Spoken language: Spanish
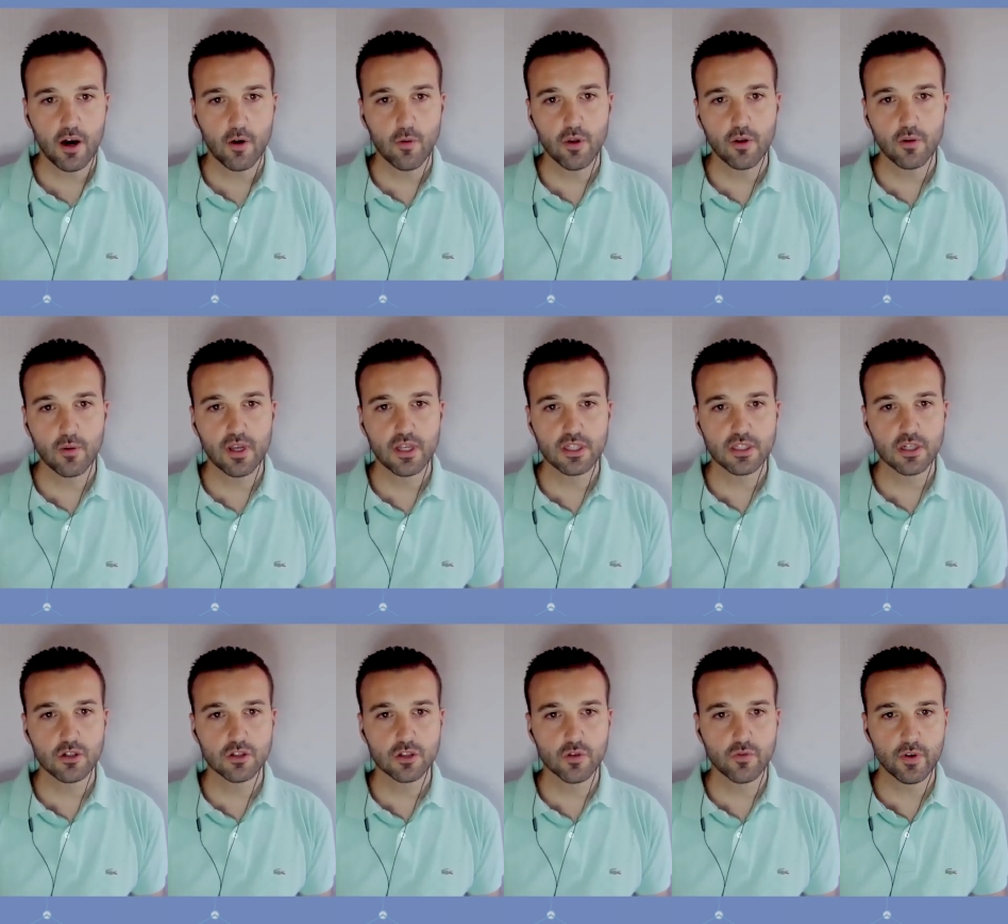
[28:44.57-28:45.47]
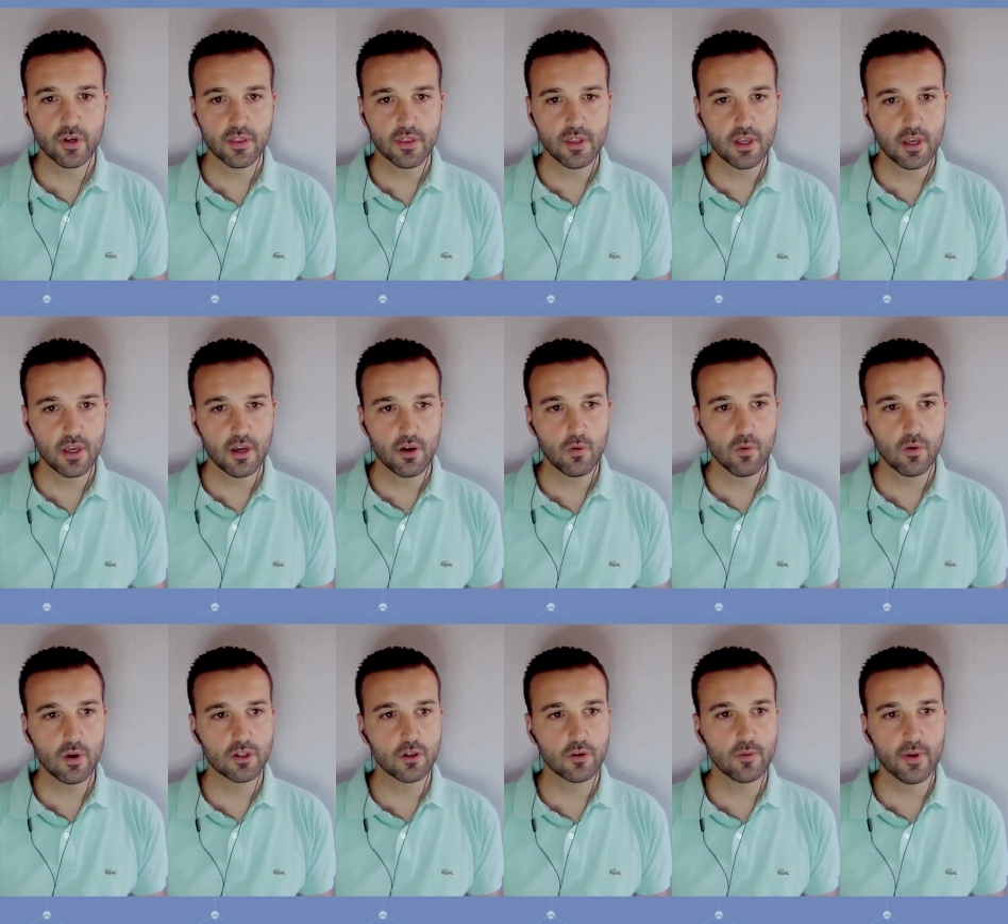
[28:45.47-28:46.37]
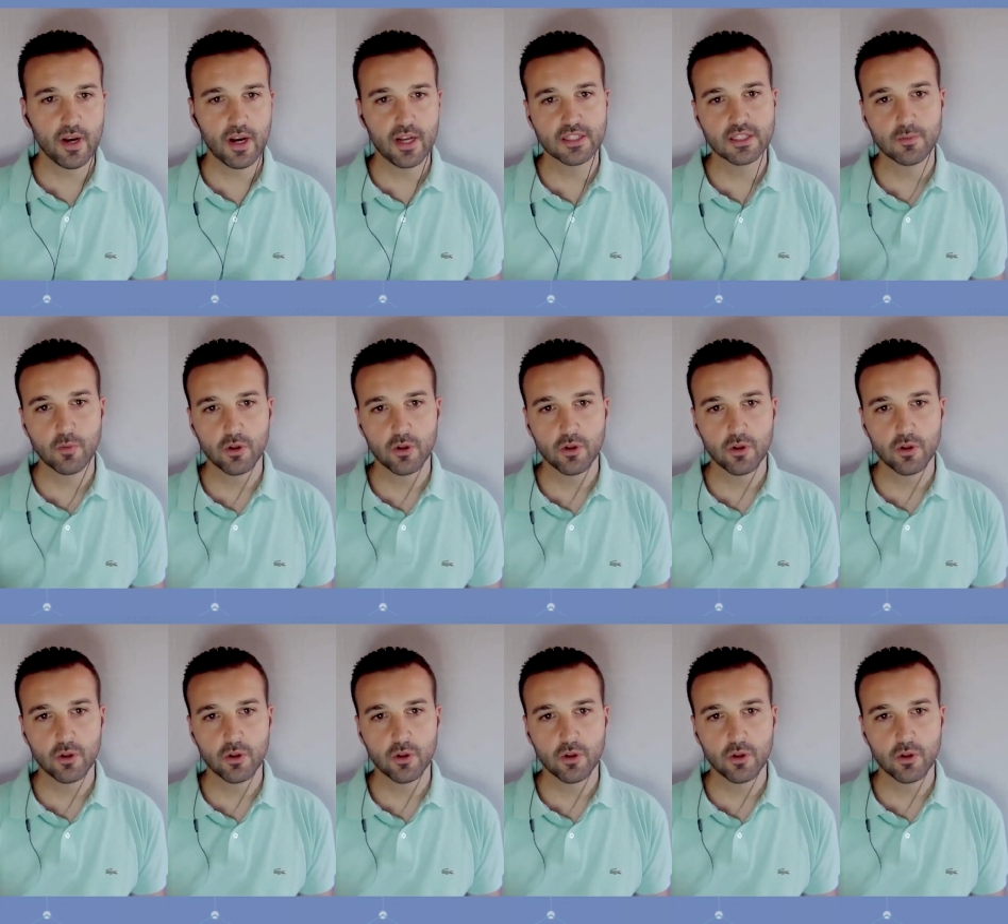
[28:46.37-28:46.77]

AWS nos ofrece cuatro maneras